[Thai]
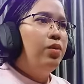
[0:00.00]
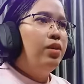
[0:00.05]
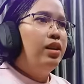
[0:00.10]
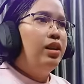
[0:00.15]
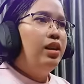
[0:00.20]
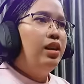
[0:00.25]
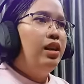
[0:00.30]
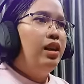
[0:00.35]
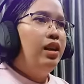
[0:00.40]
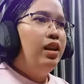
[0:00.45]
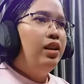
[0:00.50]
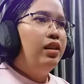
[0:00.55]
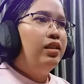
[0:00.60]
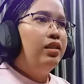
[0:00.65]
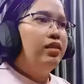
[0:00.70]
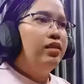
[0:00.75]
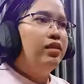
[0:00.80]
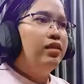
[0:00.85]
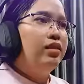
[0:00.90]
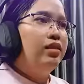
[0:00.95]
วันนี้
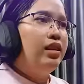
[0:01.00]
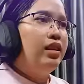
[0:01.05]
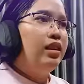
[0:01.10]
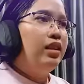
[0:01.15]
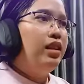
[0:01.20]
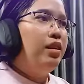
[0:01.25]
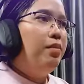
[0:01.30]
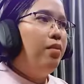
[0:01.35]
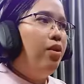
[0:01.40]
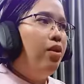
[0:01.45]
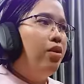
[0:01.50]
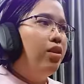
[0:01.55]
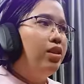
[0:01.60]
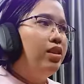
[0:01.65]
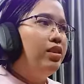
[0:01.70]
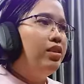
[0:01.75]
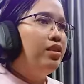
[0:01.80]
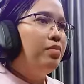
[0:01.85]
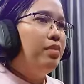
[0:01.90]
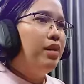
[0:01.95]
สิ่งที่บอก
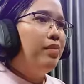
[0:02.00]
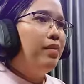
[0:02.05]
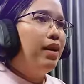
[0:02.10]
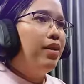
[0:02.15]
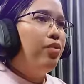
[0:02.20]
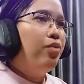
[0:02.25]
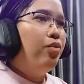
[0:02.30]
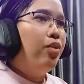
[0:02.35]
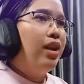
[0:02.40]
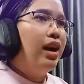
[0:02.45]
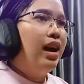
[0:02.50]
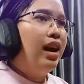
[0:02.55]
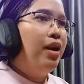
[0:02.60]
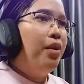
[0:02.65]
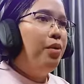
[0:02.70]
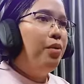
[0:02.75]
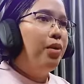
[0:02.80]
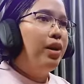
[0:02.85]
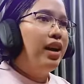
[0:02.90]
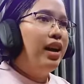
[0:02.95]
คือจะมีพายุ
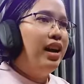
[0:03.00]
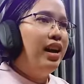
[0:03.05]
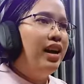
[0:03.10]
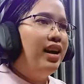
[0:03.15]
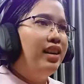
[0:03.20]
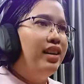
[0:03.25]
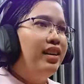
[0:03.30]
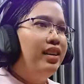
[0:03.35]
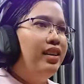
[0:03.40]
เข้าค่ะ